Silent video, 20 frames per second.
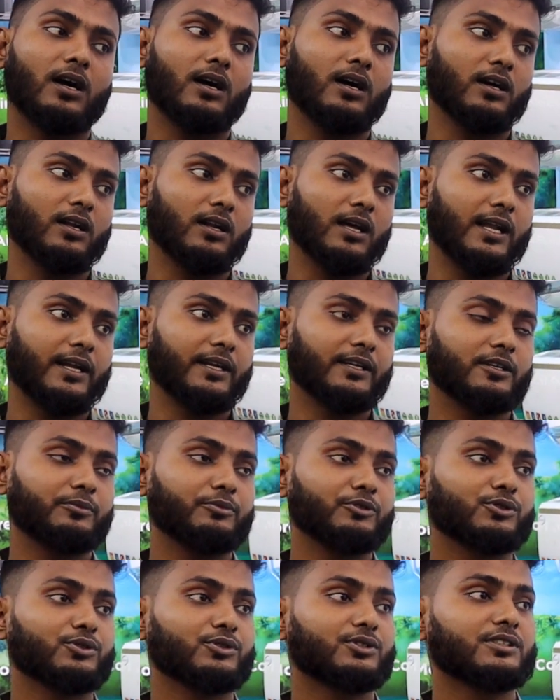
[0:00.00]
আর আরেকটা
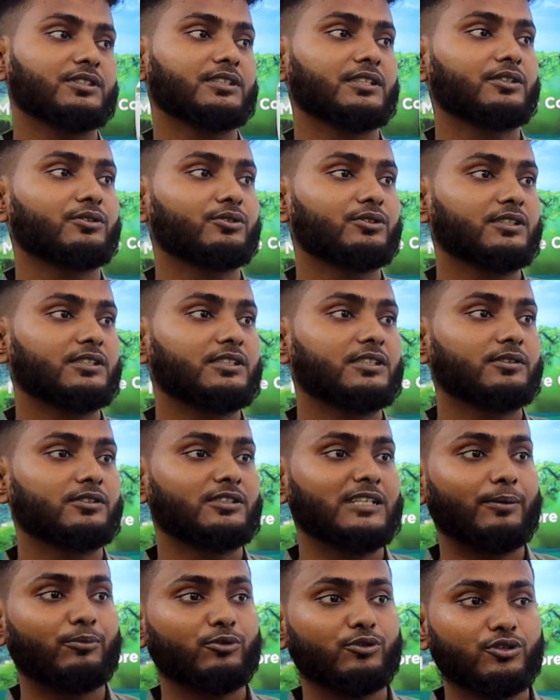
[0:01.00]
বিষয় হচ্ছে সেটা হচ্ছে যে
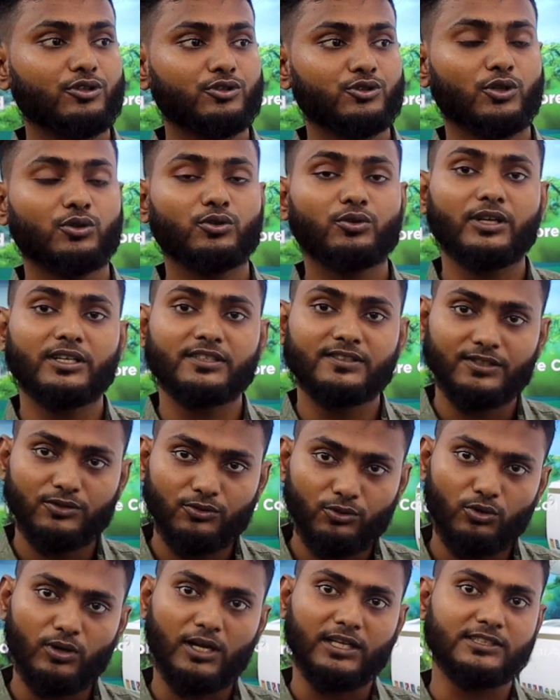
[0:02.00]
যাবতীয় যত
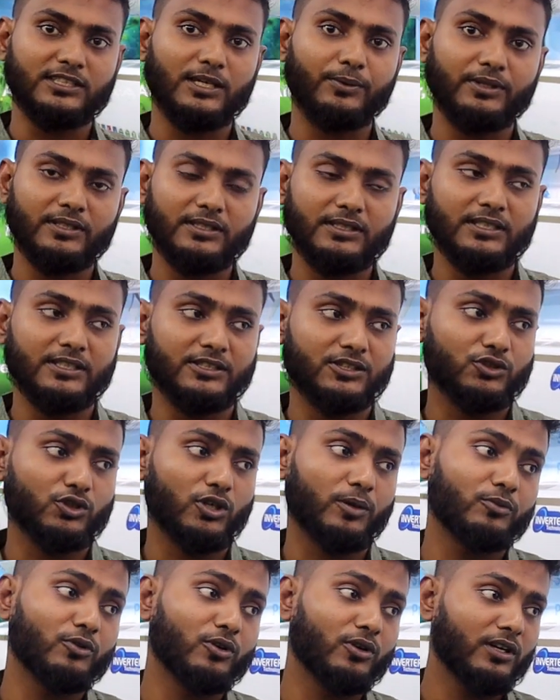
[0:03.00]
এসিগুলো আছে আমাদের দেশে
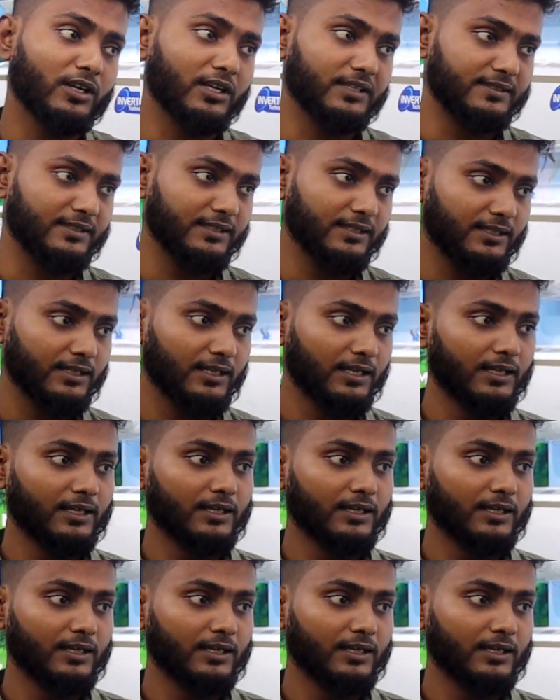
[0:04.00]
সব ধরনের এসির